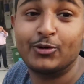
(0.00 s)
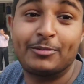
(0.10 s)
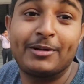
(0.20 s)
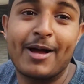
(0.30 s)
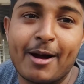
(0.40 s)

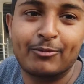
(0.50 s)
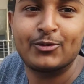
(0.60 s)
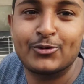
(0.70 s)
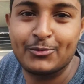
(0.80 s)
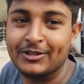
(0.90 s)
अभी मैं आप
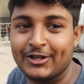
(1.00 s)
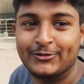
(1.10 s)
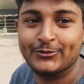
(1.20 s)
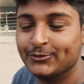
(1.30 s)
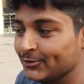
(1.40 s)
लोगों को बता
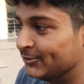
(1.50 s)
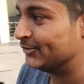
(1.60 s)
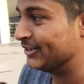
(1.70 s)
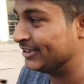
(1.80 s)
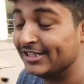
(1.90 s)
दूं
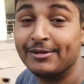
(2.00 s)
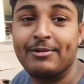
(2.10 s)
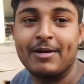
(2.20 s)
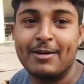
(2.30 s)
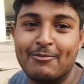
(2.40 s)
कि अभी
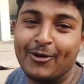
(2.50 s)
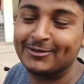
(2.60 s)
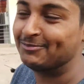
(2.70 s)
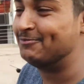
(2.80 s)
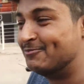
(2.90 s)
मैं बहुत
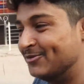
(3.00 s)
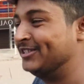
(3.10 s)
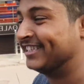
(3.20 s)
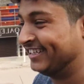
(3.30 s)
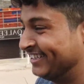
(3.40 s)
बुरी
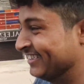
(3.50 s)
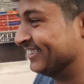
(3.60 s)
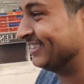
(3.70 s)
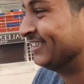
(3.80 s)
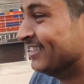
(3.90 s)
तरीके
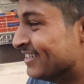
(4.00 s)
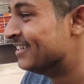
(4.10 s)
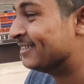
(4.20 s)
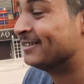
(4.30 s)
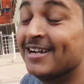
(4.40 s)
से
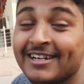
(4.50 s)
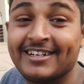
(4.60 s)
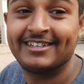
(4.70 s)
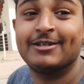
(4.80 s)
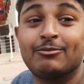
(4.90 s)

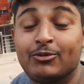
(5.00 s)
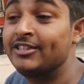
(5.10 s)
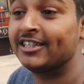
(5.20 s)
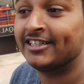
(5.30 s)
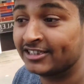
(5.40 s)
बुरी
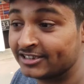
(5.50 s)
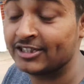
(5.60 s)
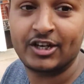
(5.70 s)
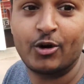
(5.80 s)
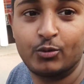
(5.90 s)
तरीक़ा से
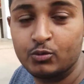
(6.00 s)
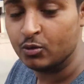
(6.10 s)
गिरा हूँ